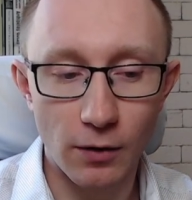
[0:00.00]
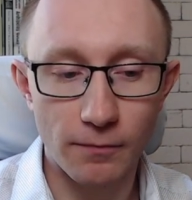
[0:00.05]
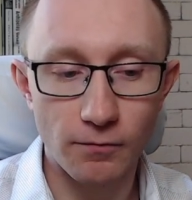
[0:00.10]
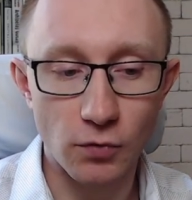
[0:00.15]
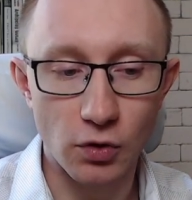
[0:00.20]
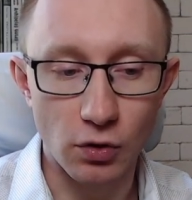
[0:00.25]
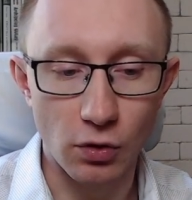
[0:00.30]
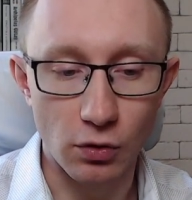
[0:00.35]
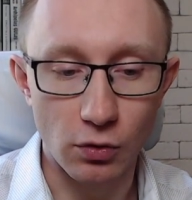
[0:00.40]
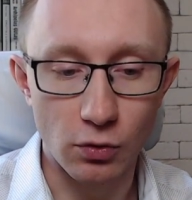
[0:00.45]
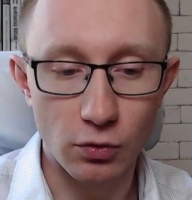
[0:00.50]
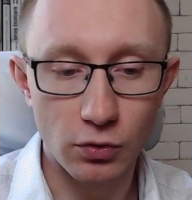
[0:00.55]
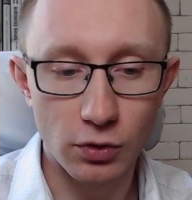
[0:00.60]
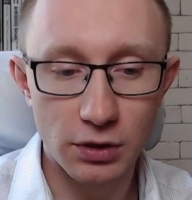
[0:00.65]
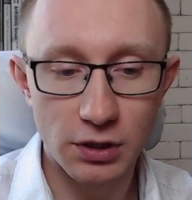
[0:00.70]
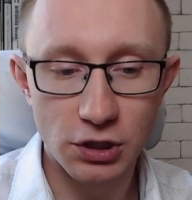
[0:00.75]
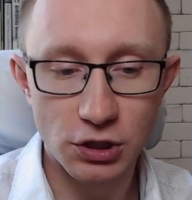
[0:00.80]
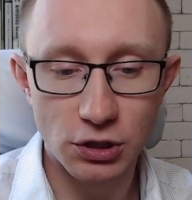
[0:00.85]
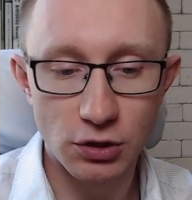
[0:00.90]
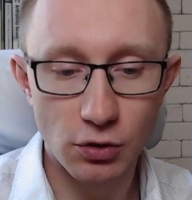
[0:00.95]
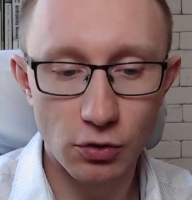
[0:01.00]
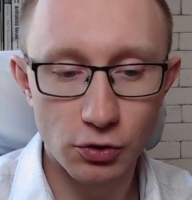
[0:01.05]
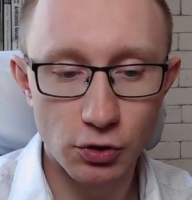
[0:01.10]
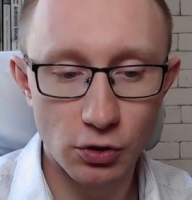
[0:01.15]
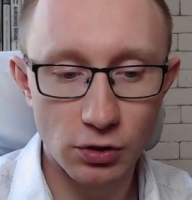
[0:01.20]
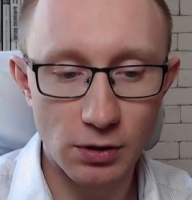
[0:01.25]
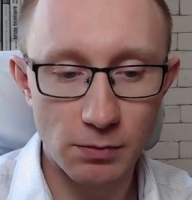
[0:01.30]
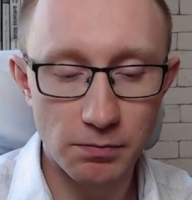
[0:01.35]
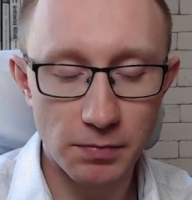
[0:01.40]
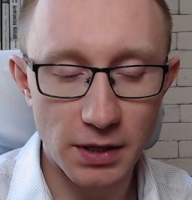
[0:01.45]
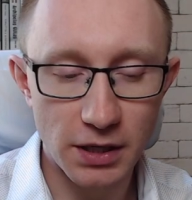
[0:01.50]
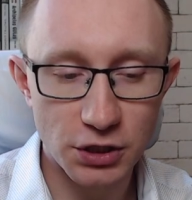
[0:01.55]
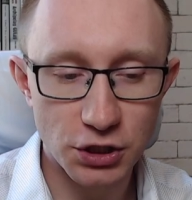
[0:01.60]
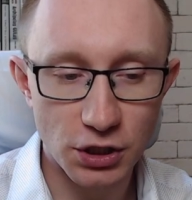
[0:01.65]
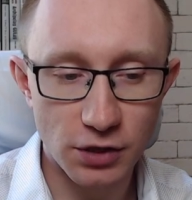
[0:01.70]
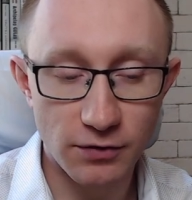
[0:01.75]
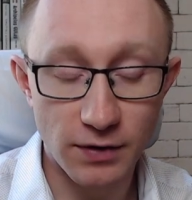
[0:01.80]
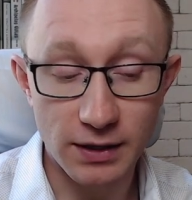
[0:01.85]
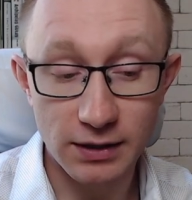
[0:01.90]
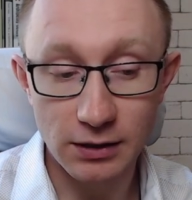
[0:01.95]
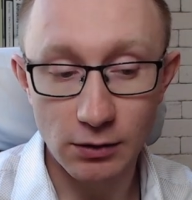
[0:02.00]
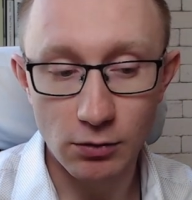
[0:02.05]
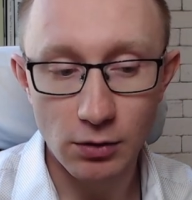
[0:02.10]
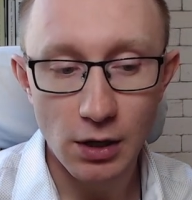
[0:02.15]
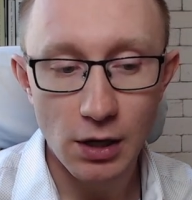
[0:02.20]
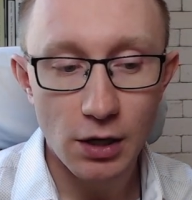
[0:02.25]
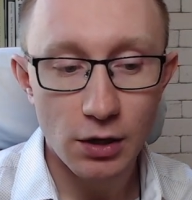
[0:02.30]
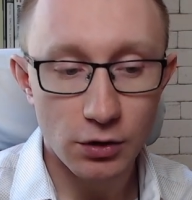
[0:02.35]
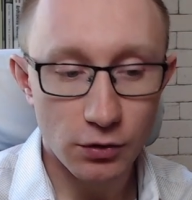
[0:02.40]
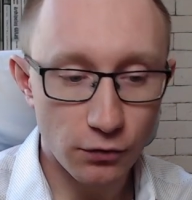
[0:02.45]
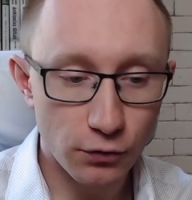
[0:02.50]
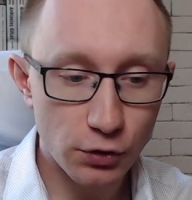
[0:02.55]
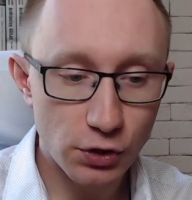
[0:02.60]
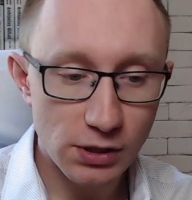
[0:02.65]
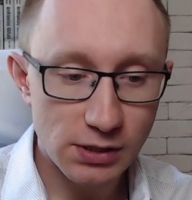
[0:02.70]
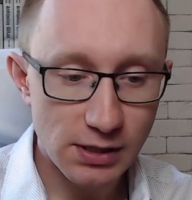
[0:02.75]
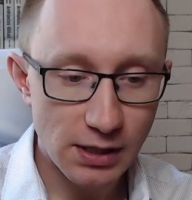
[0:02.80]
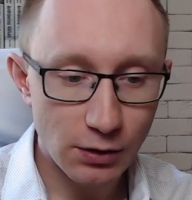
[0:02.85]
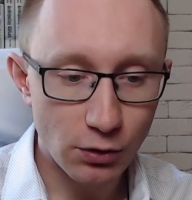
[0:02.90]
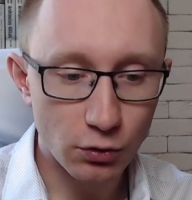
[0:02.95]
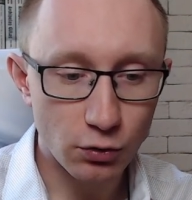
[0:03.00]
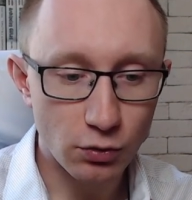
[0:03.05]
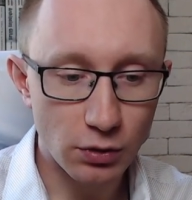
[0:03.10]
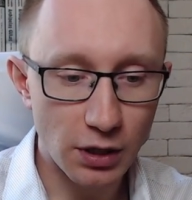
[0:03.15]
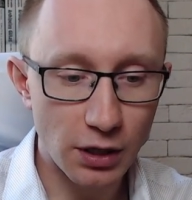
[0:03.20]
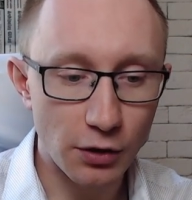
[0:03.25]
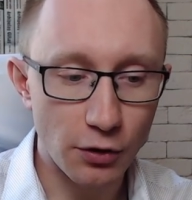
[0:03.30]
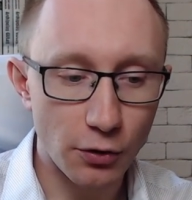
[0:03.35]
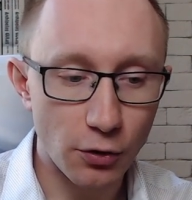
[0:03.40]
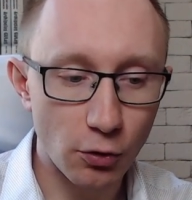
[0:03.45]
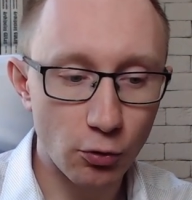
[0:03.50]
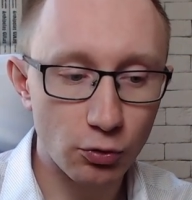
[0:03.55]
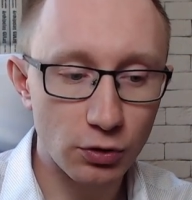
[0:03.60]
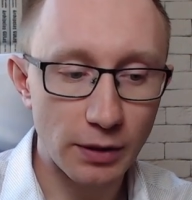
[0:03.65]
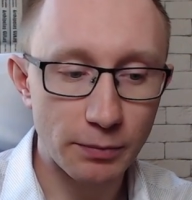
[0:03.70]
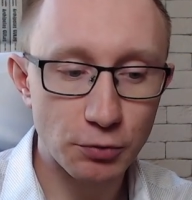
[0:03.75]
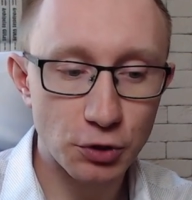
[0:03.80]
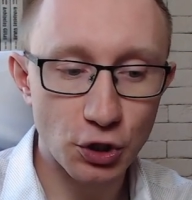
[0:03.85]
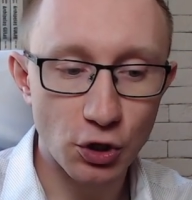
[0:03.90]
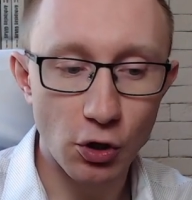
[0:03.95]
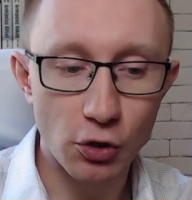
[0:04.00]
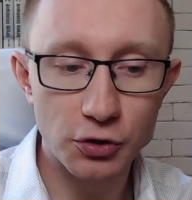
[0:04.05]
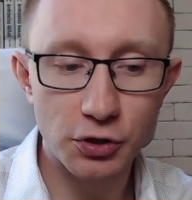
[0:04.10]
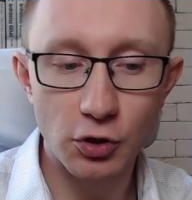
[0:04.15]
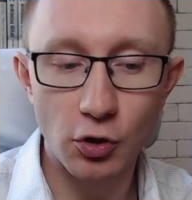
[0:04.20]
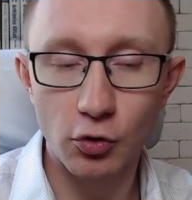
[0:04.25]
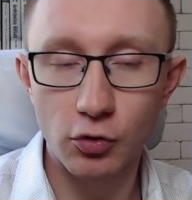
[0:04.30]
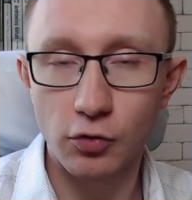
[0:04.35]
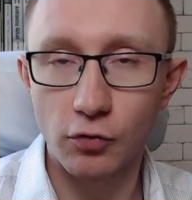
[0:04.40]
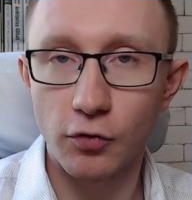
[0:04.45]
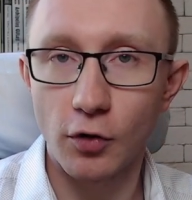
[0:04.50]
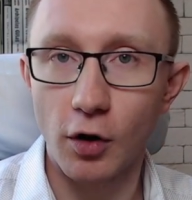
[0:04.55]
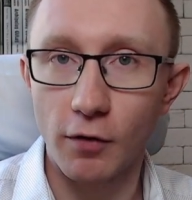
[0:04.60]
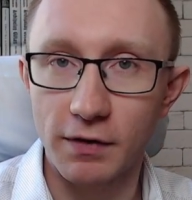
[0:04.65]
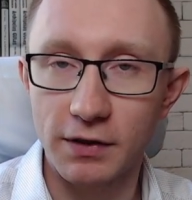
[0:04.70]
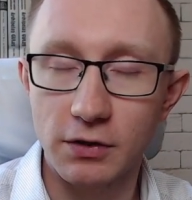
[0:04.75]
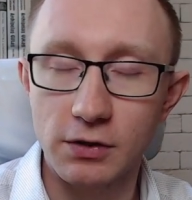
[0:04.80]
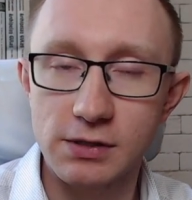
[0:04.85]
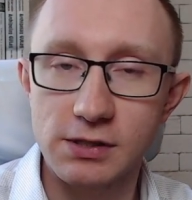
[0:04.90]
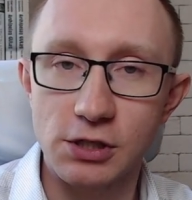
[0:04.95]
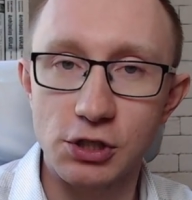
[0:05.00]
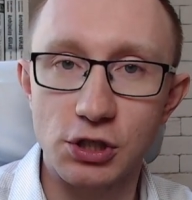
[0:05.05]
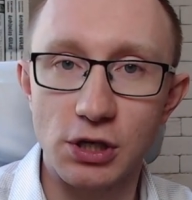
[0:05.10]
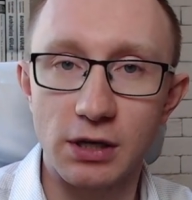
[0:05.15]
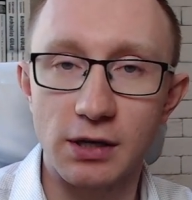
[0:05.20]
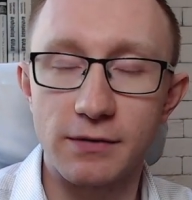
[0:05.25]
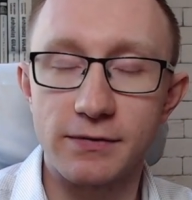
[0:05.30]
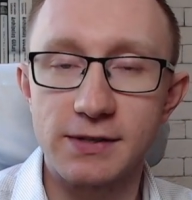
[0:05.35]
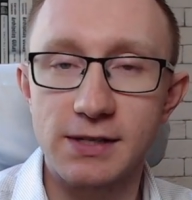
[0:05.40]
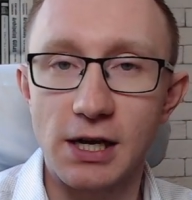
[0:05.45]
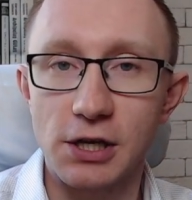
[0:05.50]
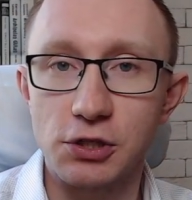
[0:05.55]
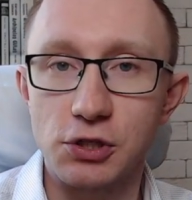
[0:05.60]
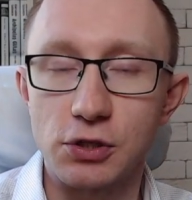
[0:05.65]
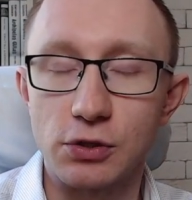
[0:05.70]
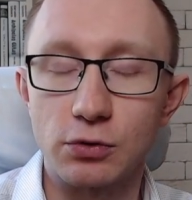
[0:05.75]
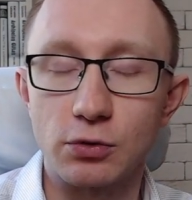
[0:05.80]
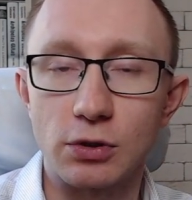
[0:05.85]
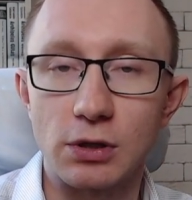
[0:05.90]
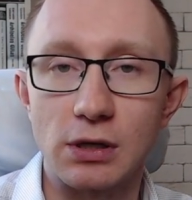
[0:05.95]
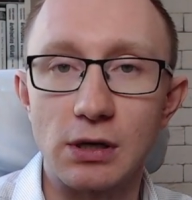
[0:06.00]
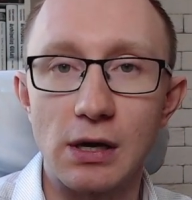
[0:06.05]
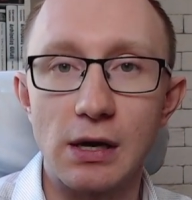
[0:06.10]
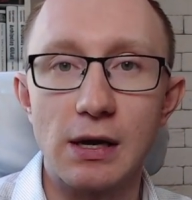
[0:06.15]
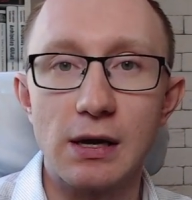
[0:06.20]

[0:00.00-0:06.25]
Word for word: e, roku. No i jeżeli chodzi o ten pierwszy kwartał 2022 roku, te przychody gotówkowe to jest też taki wskaźnik, który